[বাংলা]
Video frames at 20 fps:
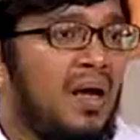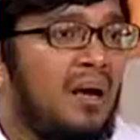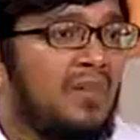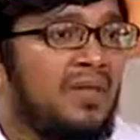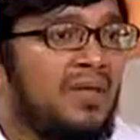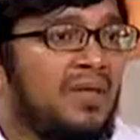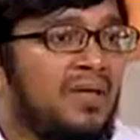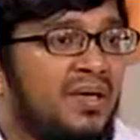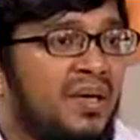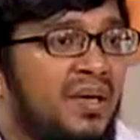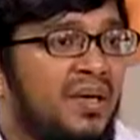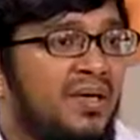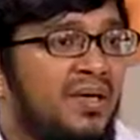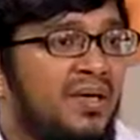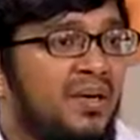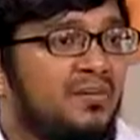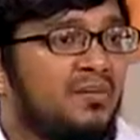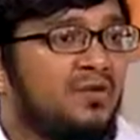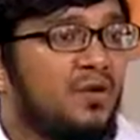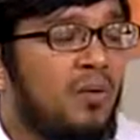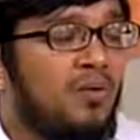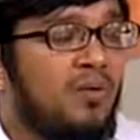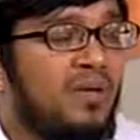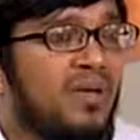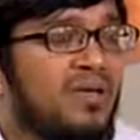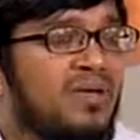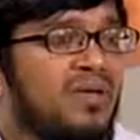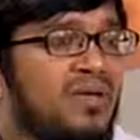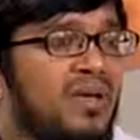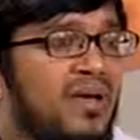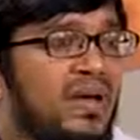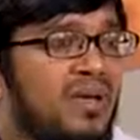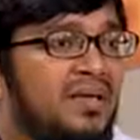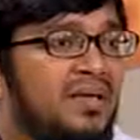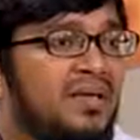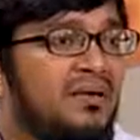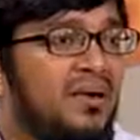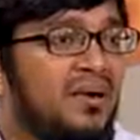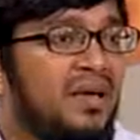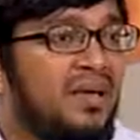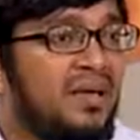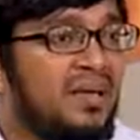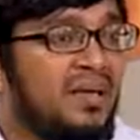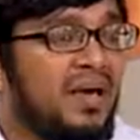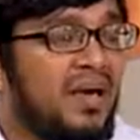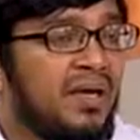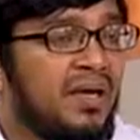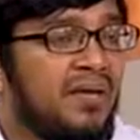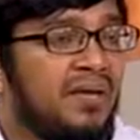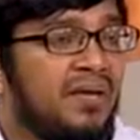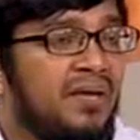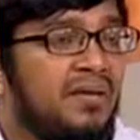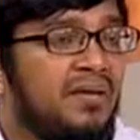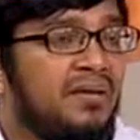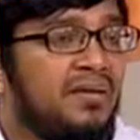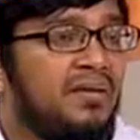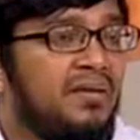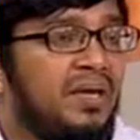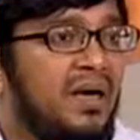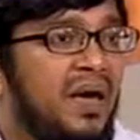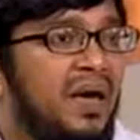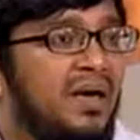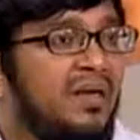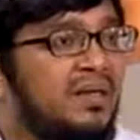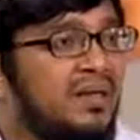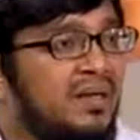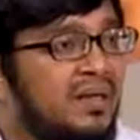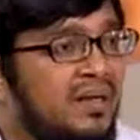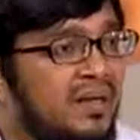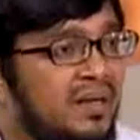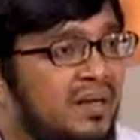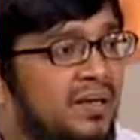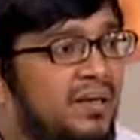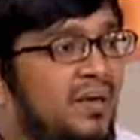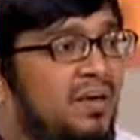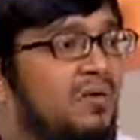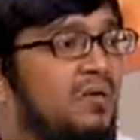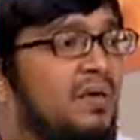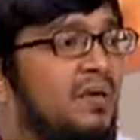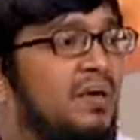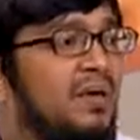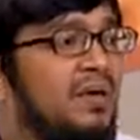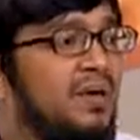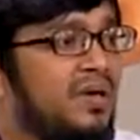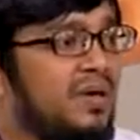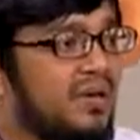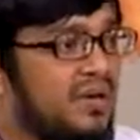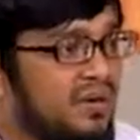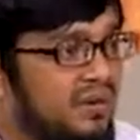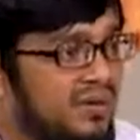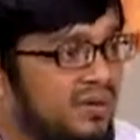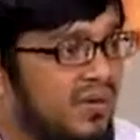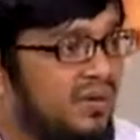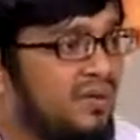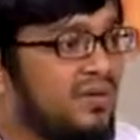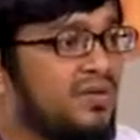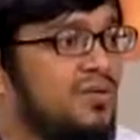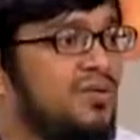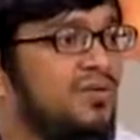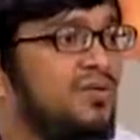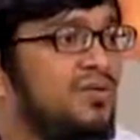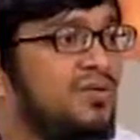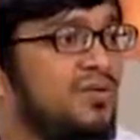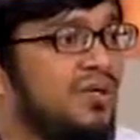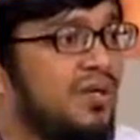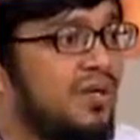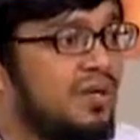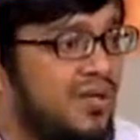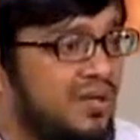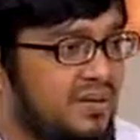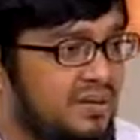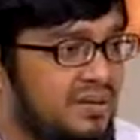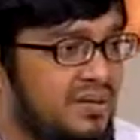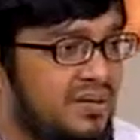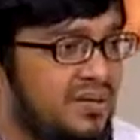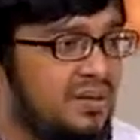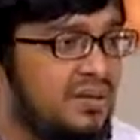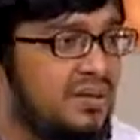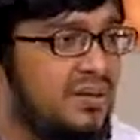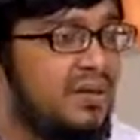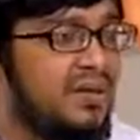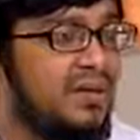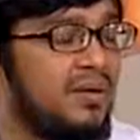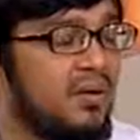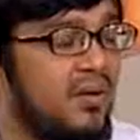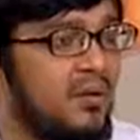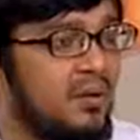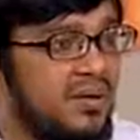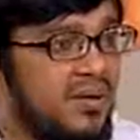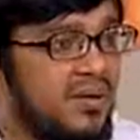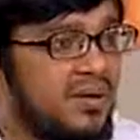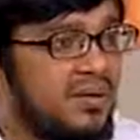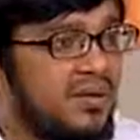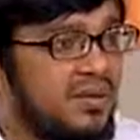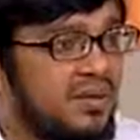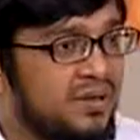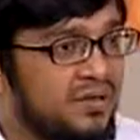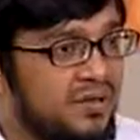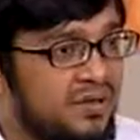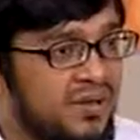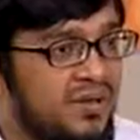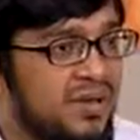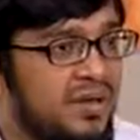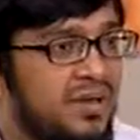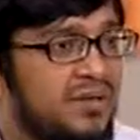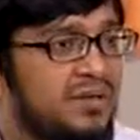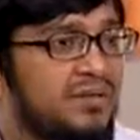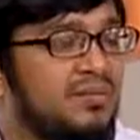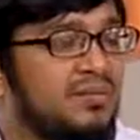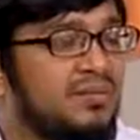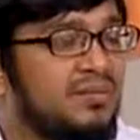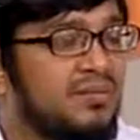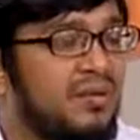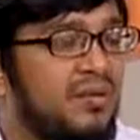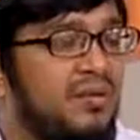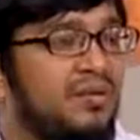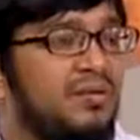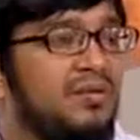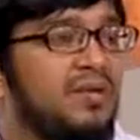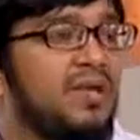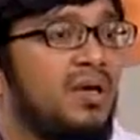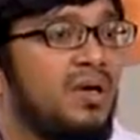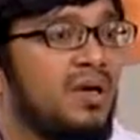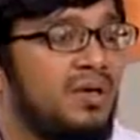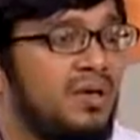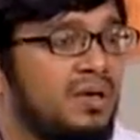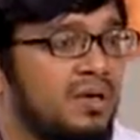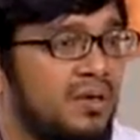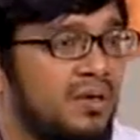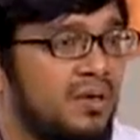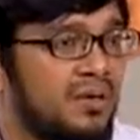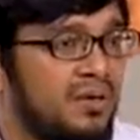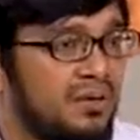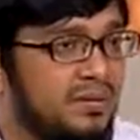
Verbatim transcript: আমাদের এখানে কর্মক্ষেত্রে দেখা যায় যে অনেকেই থাকে যারা আগের থেকেই হয়তো বা নেশাগ্রস্ত নেশা খাচ্ছে তারা কর্মক্ষেত্রে এসেও নেশা তখনও তারা নেশা